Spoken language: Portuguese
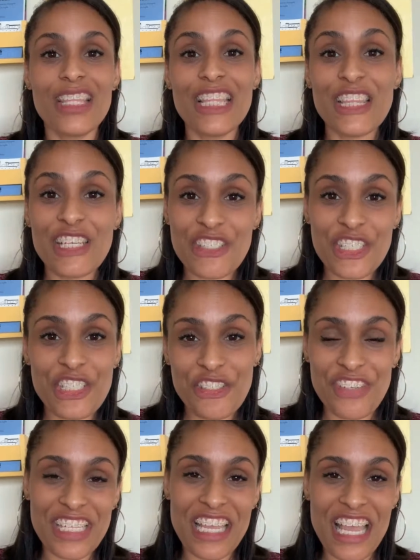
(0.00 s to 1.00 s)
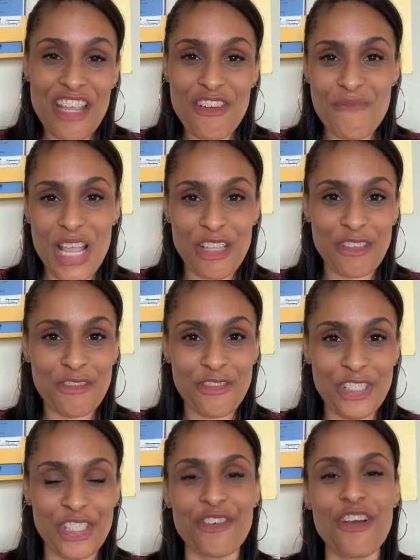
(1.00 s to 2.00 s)
Então a gente vai ter aí no método
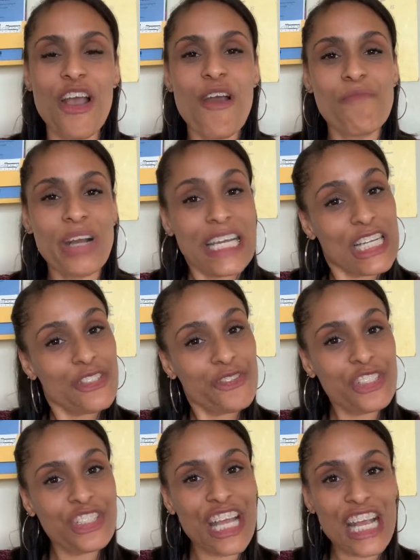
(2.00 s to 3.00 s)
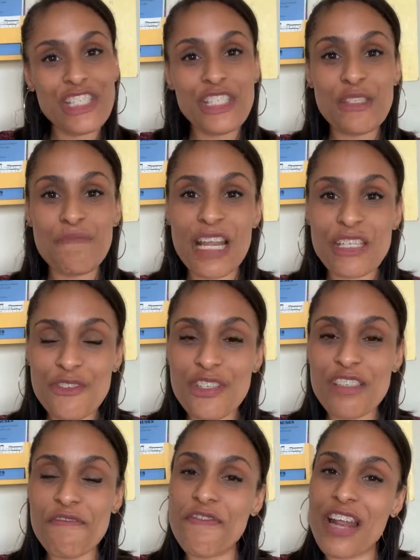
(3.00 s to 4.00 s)
funil uma grande quantidade de
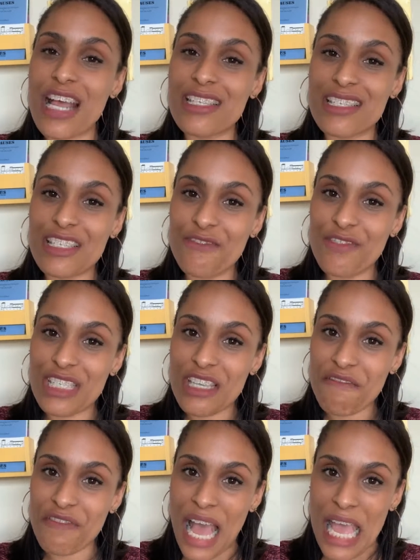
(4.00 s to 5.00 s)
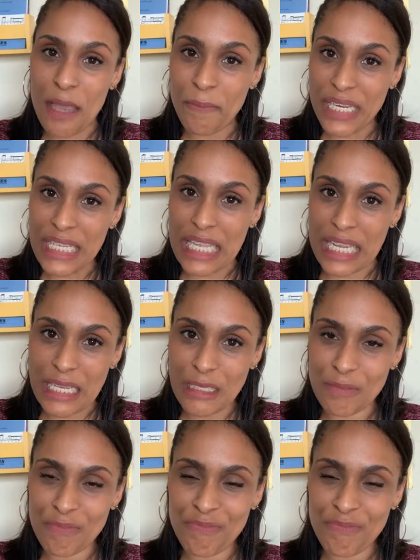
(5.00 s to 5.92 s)
expressões e frases que você vai aprender.